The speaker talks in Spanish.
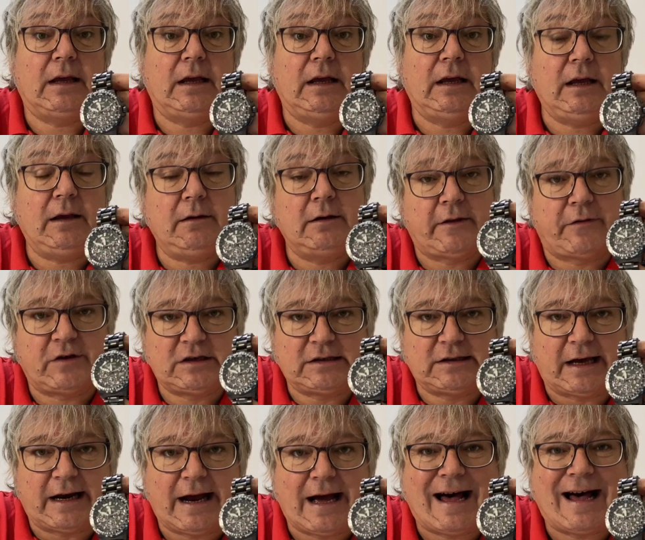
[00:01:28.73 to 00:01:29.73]
Y
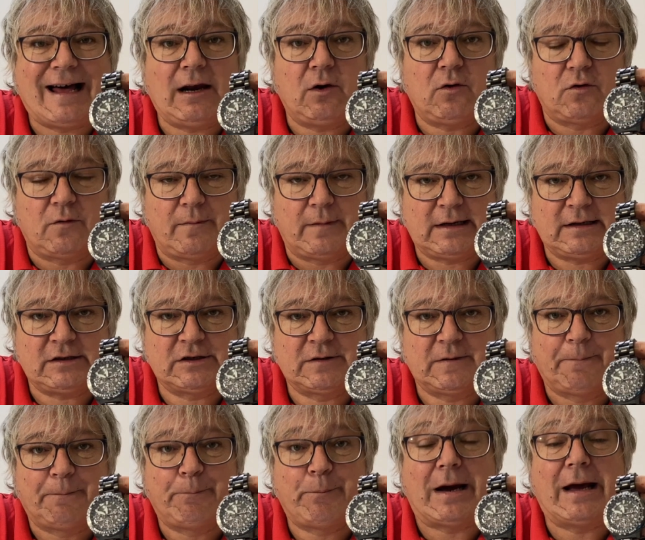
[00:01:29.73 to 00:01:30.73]
necesitará algo más
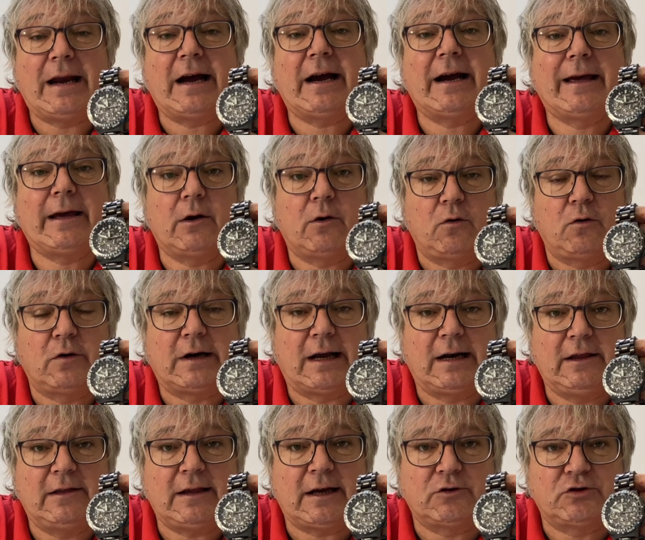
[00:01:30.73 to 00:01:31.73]
para
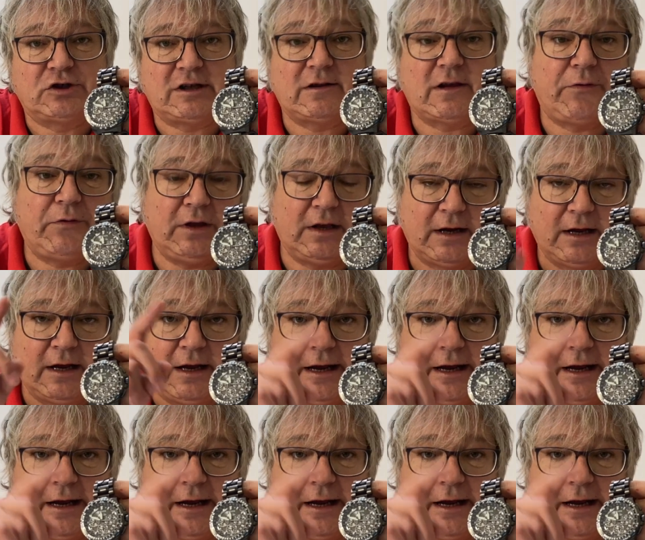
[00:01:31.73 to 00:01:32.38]
geolocalizarnos, es decir,